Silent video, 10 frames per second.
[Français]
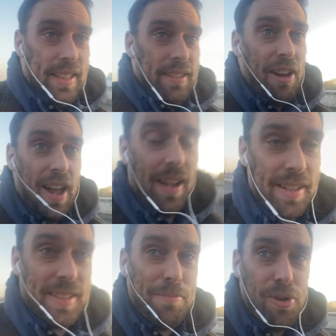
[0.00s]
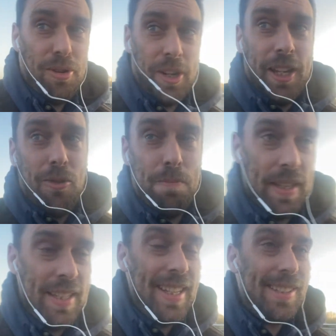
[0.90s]
Voilà, c'est Bolloré et
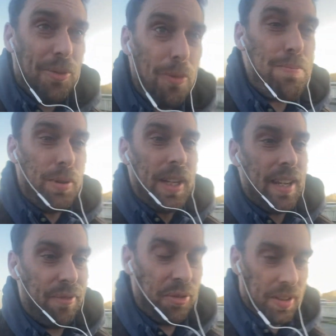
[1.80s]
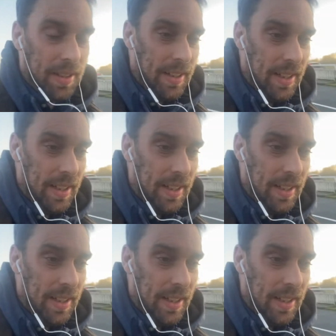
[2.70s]
compagnie, ils en ont plus rien à foutre.